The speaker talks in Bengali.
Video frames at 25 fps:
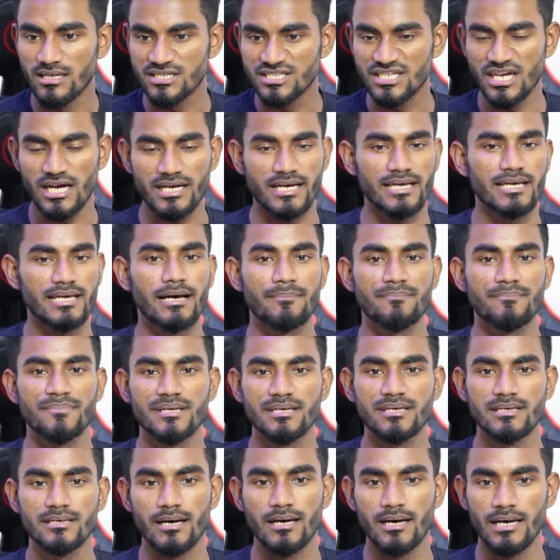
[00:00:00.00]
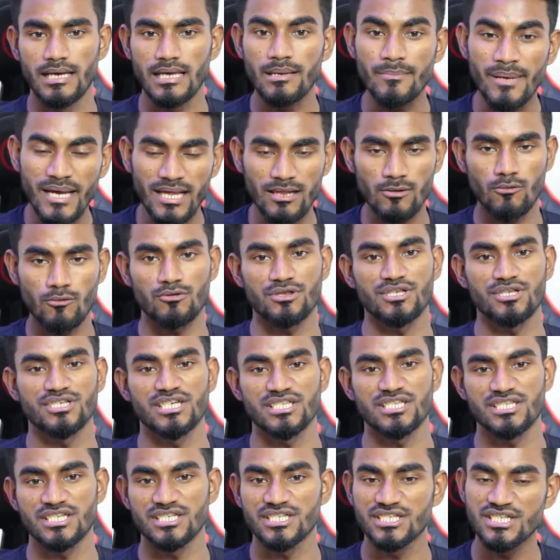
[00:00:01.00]
যাকে আপনি ইমেল করতে
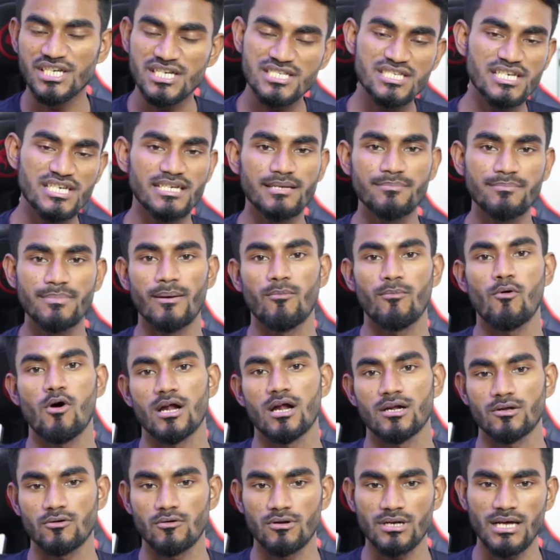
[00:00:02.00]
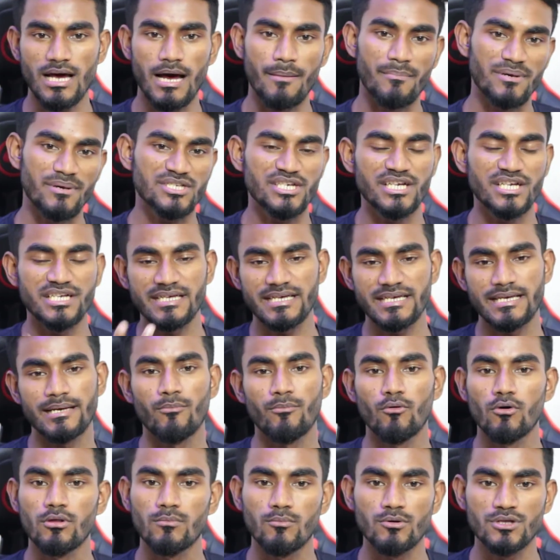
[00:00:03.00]
যাচ্ছেন সে যেটি ব্যবহার করে আমরা সেটিকে
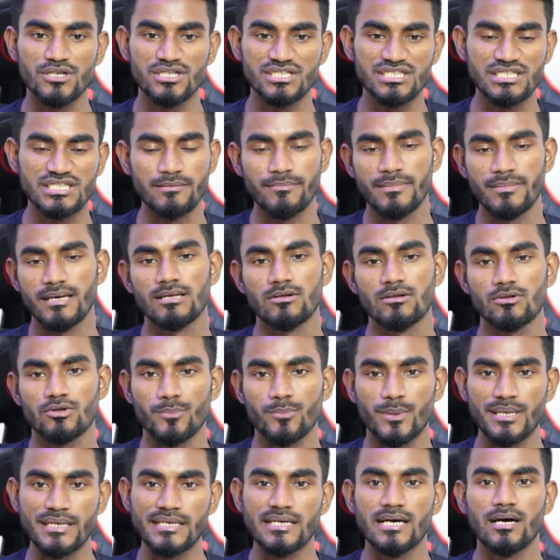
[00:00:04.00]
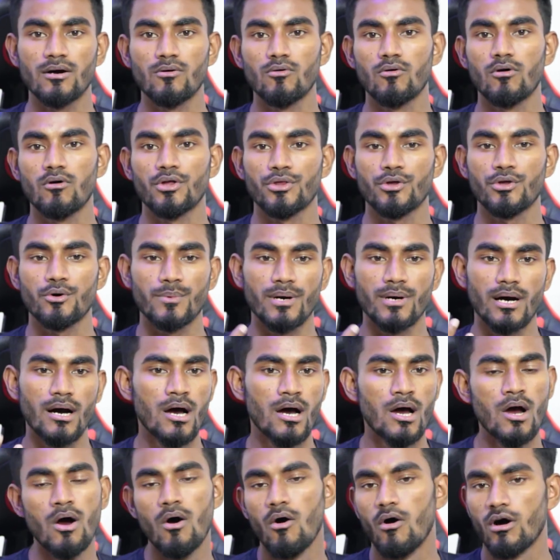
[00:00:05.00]
বলবো যে জিমেল অথবা ইয়াহো অথবা
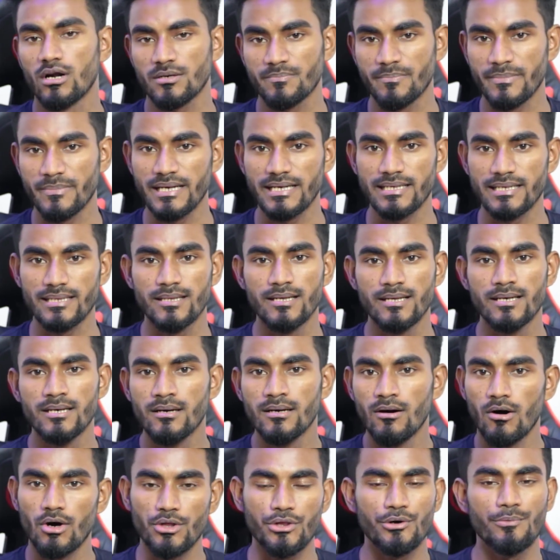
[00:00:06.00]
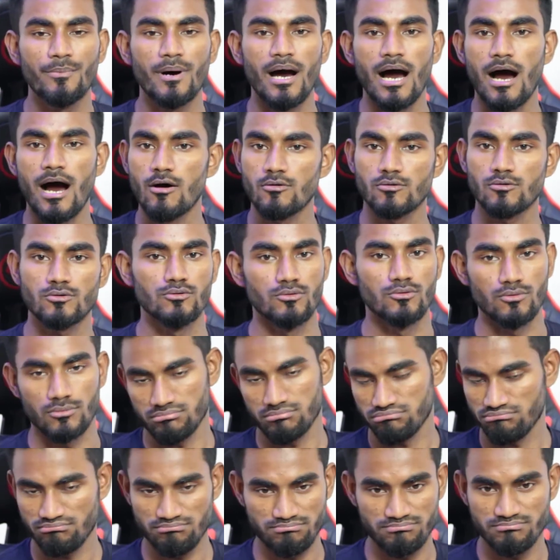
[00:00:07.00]
হটমেল অথবা আউটলুক
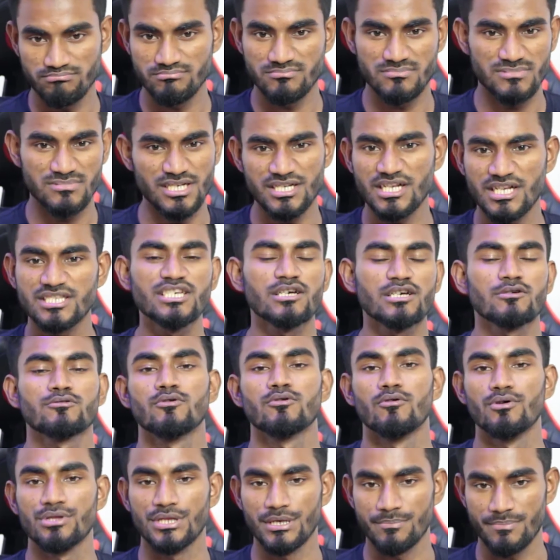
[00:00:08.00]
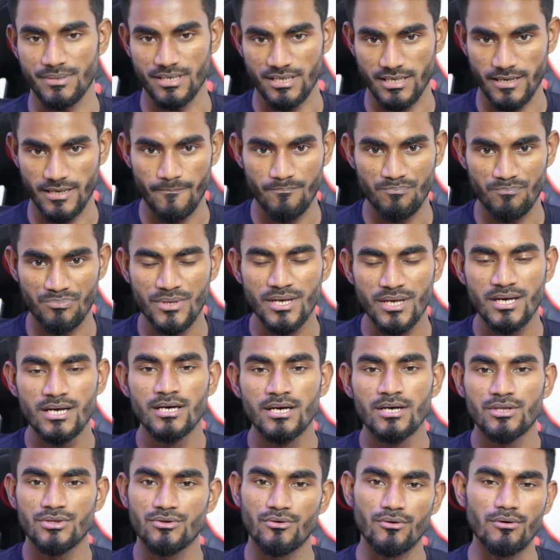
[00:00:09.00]
সেটা যে কোনো হতে পারে
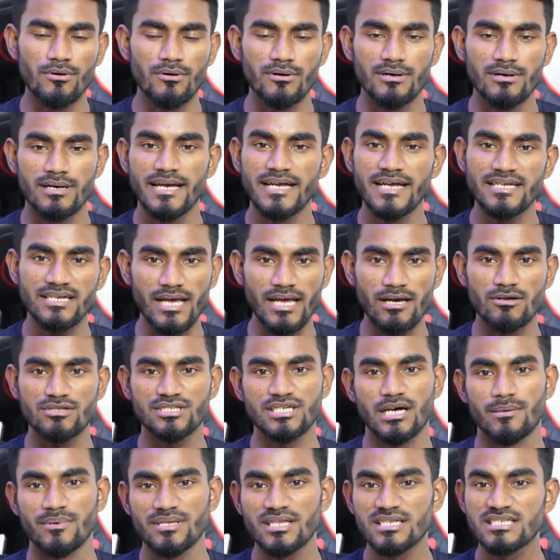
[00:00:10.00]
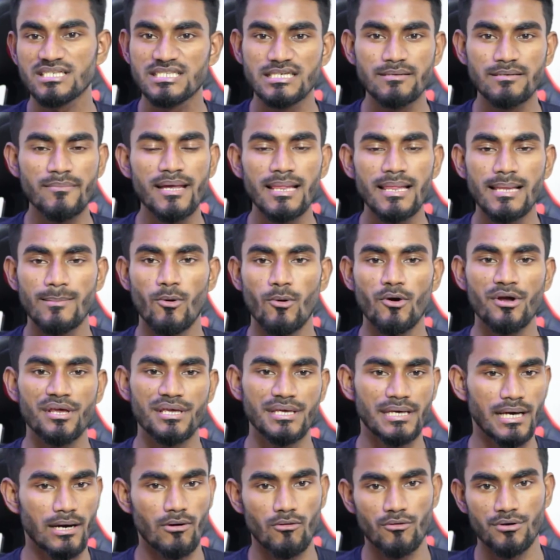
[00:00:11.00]
তো এটাই হচ্ছে আমাদের জিমেল এবং
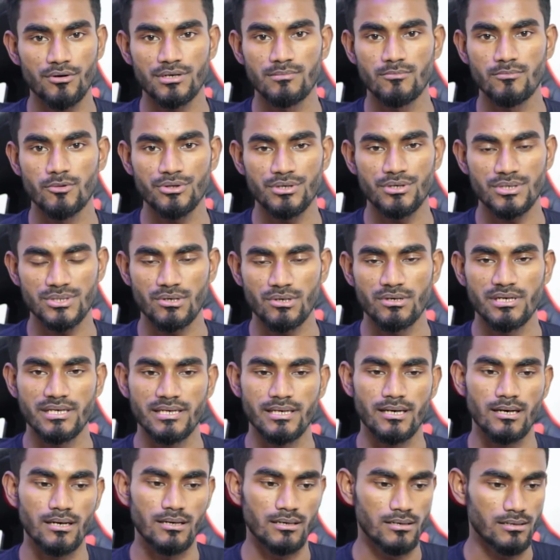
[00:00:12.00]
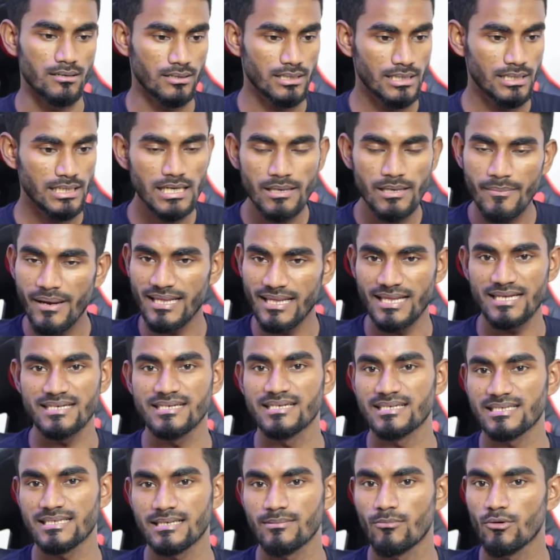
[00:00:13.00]
ইয়াহো এর মধ্যে সরি ইমেল
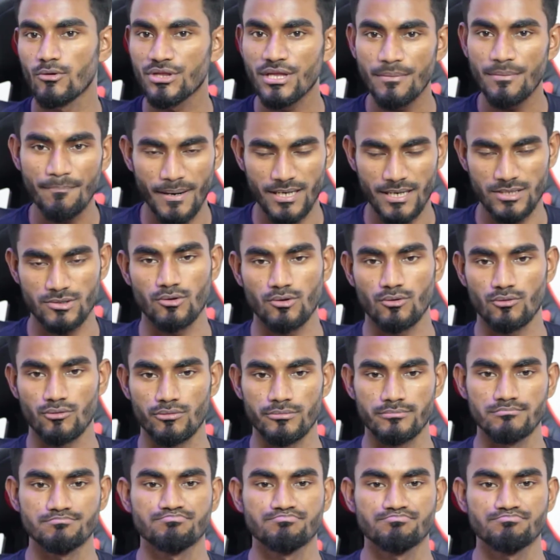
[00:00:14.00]
অ্যাড্রেসের মধ্যে পার্থক্য